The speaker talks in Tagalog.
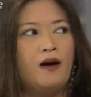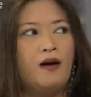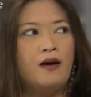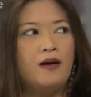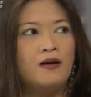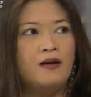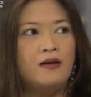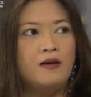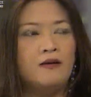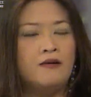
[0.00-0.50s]

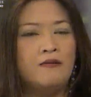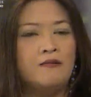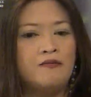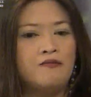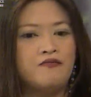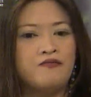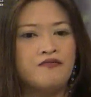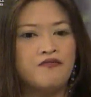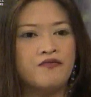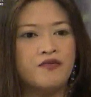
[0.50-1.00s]

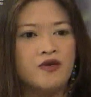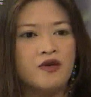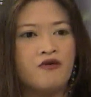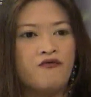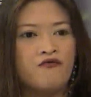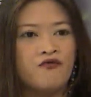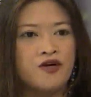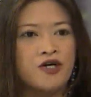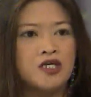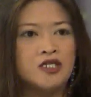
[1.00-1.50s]
Um,
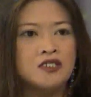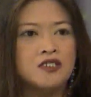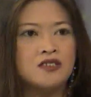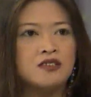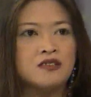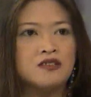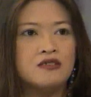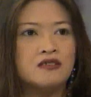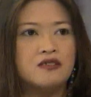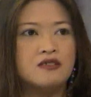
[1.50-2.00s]

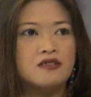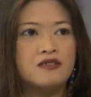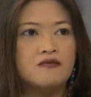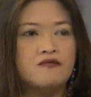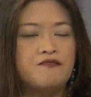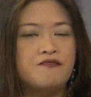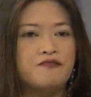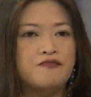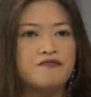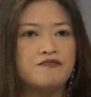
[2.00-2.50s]
First,
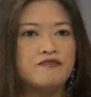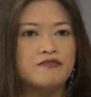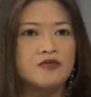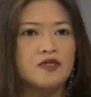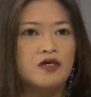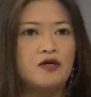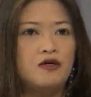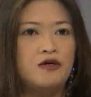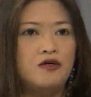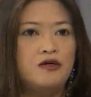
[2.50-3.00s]

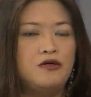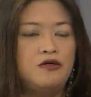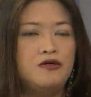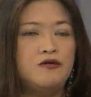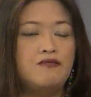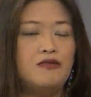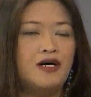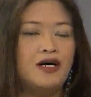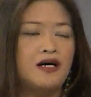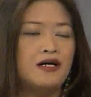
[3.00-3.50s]

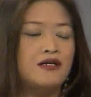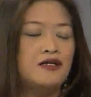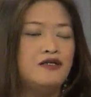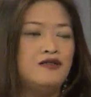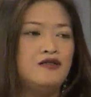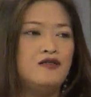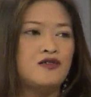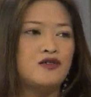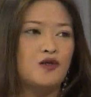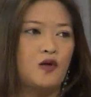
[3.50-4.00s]
yung mga
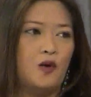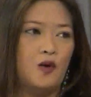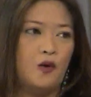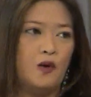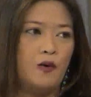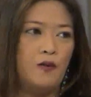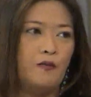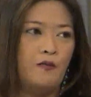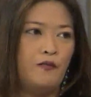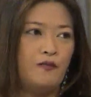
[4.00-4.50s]
kids ko,